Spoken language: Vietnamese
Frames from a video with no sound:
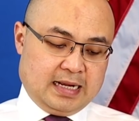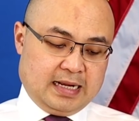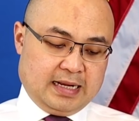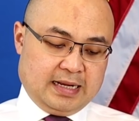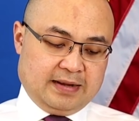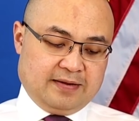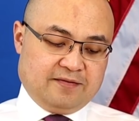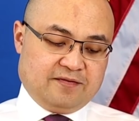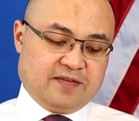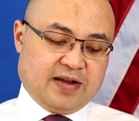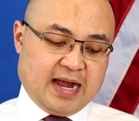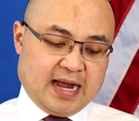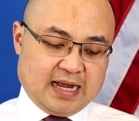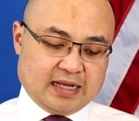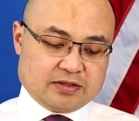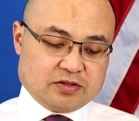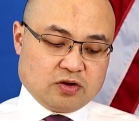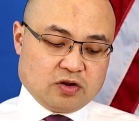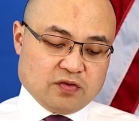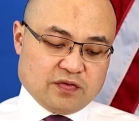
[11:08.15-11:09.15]
uh,
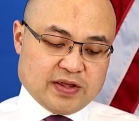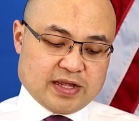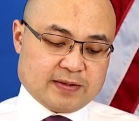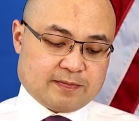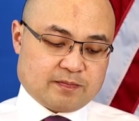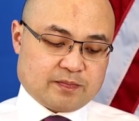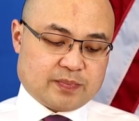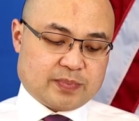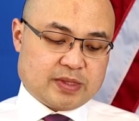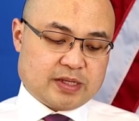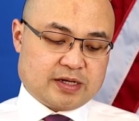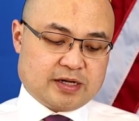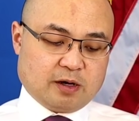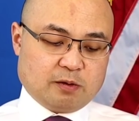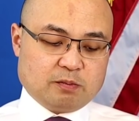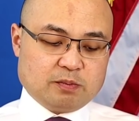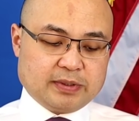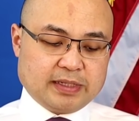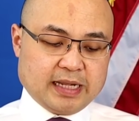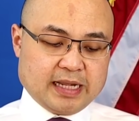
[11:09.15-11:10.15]
và thưa quý vị
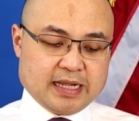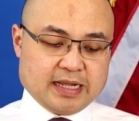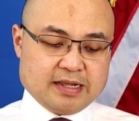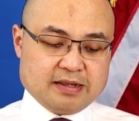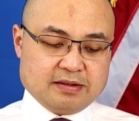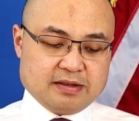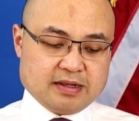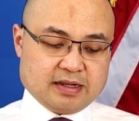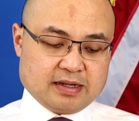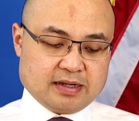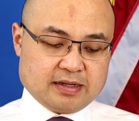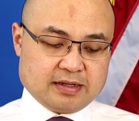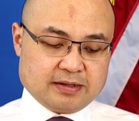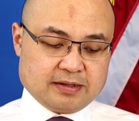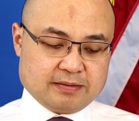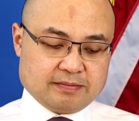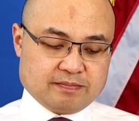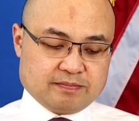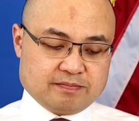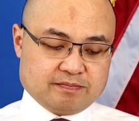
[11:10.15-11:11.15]
trong cái
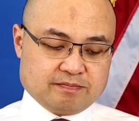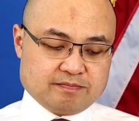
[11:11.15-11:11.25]
uh,